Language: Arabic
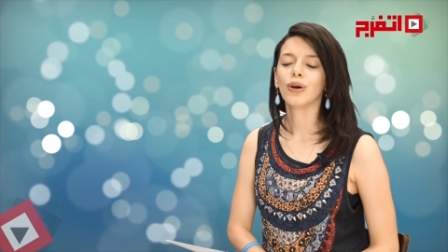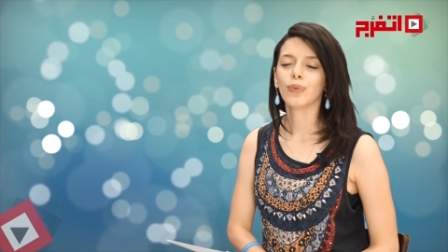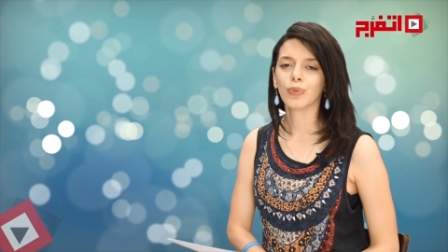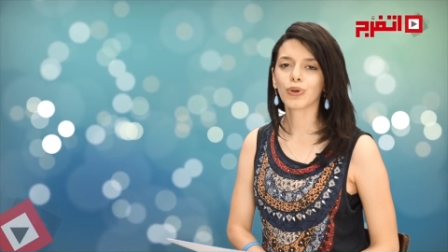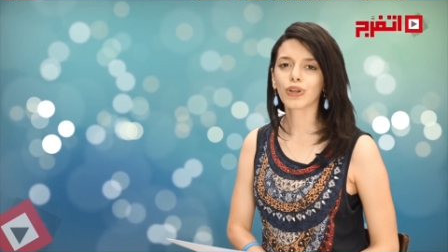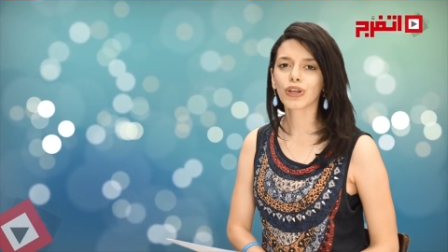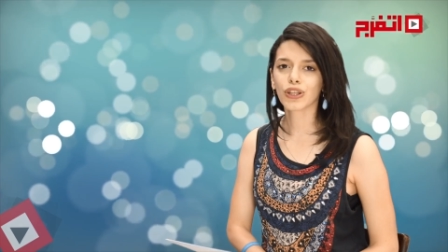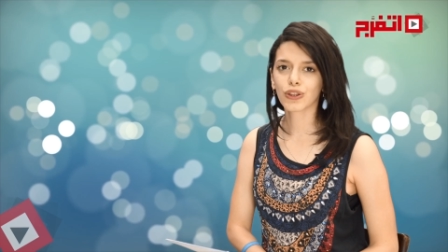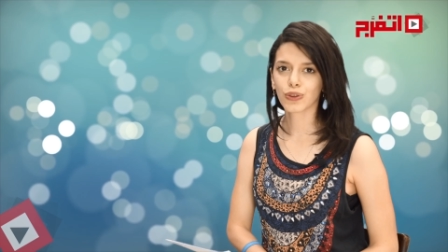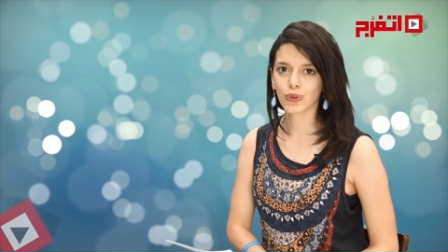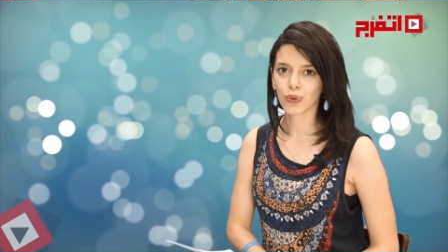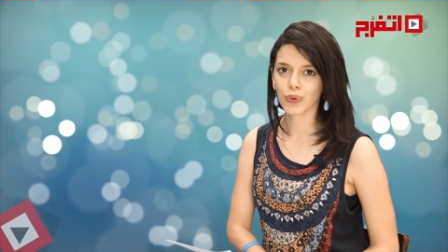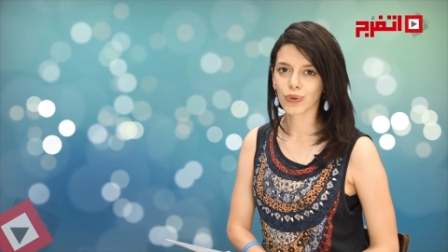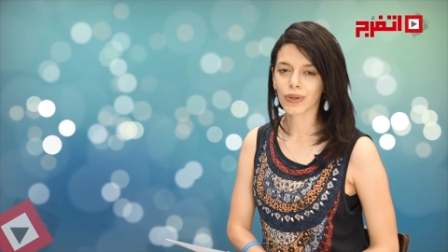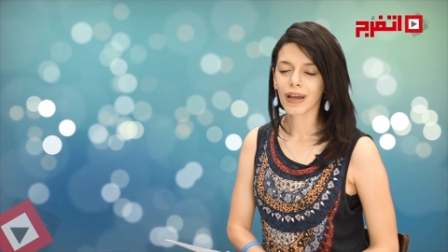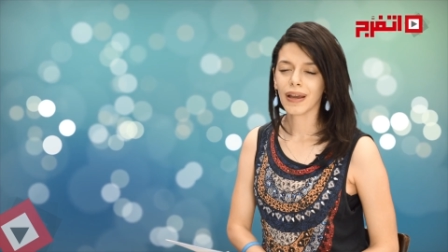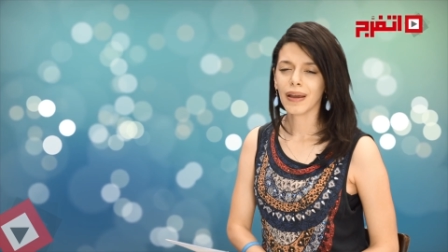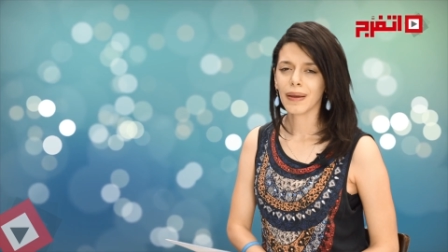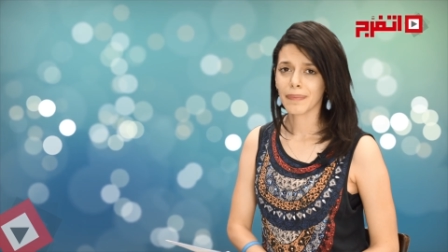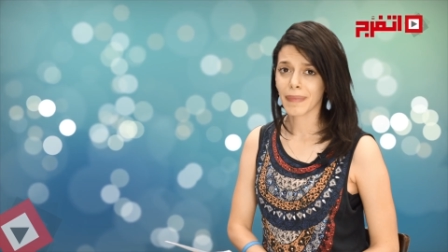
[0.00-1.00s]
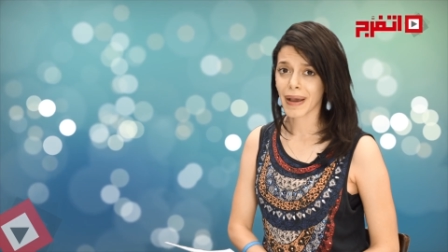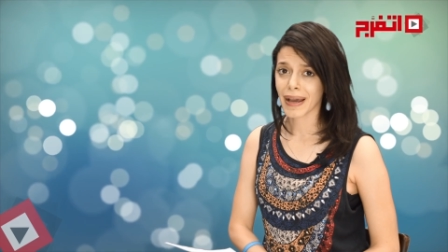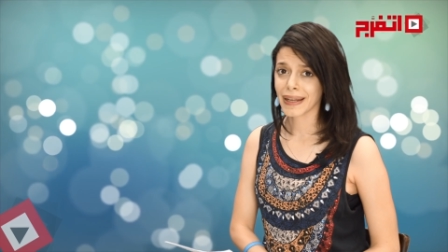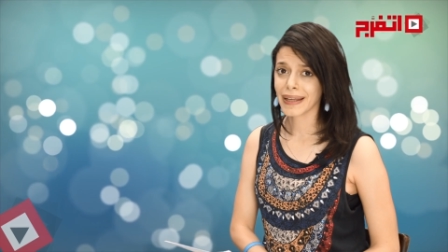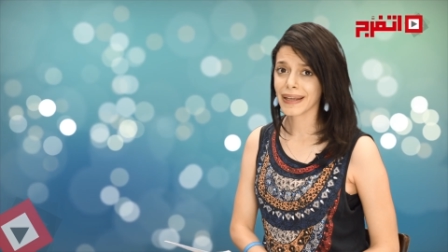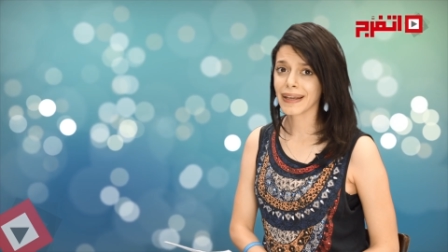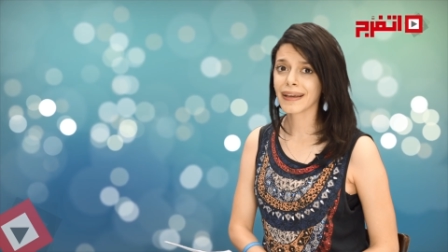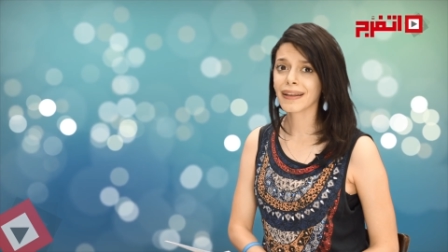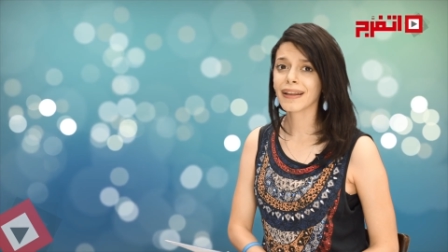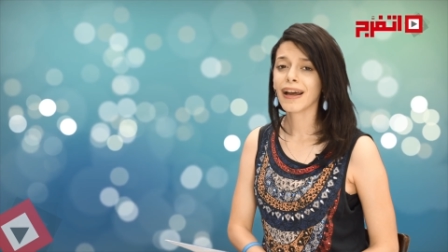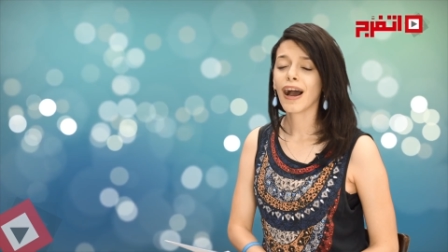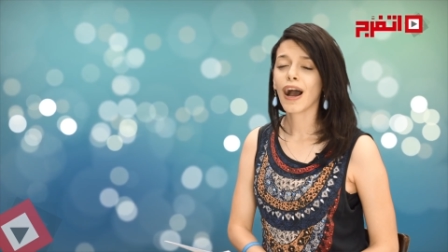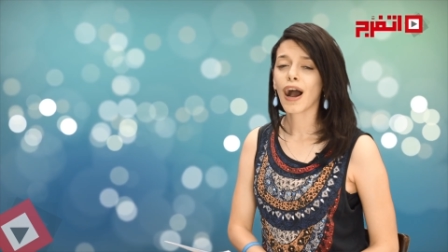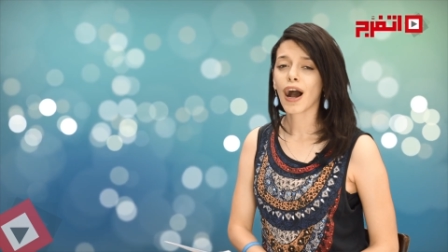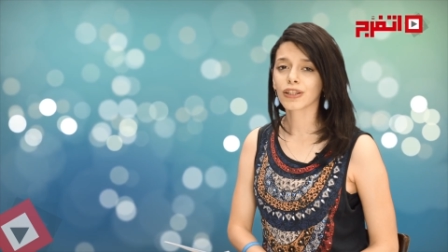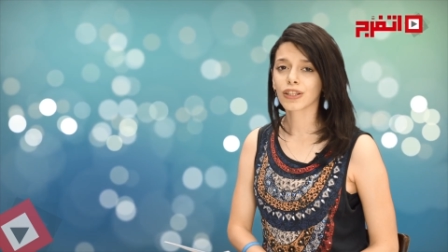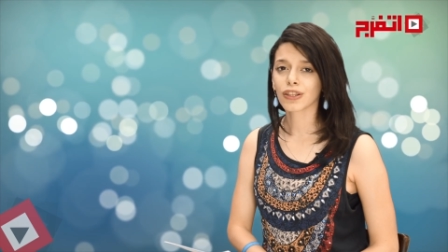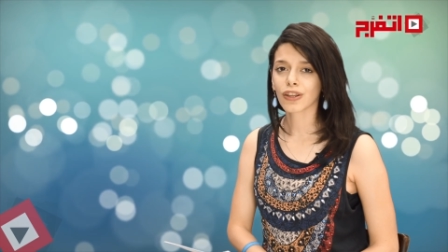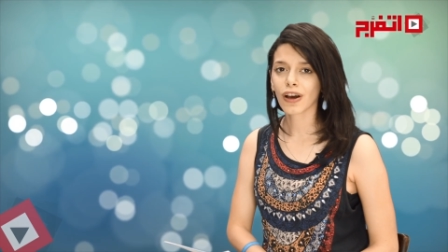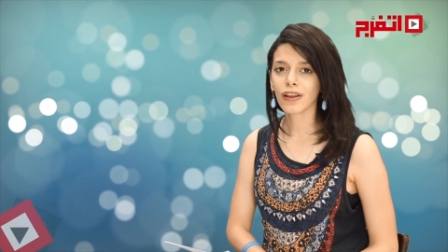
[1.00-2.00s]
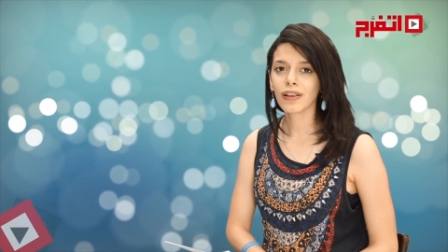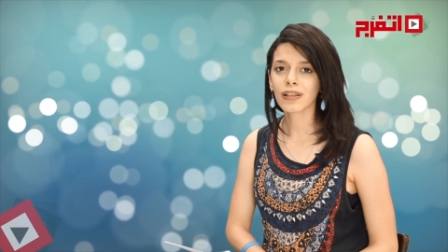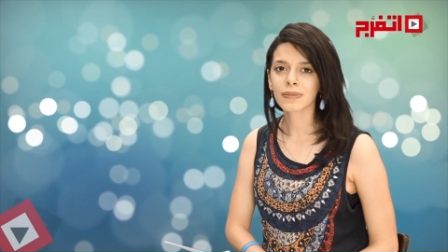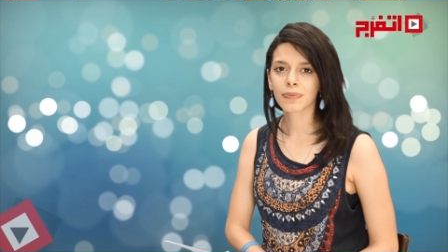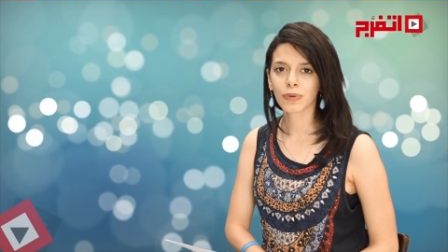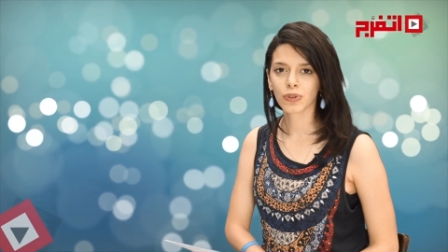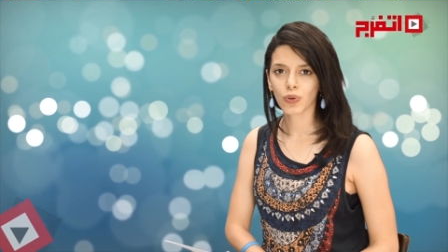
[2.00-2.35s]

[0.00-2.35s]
برج الثور مهنيا هتتخلص